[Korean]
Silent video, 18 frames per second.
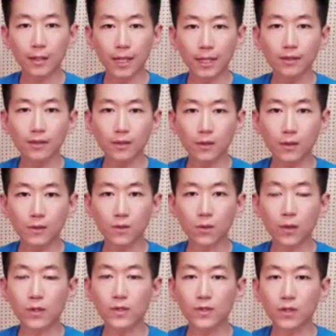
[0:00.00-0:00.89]
하는
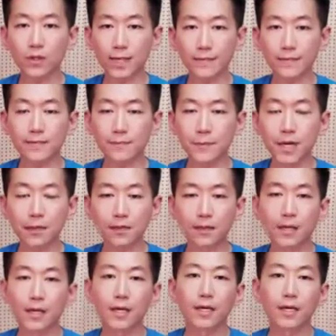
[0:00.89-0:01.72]
것으로 결정이 났으면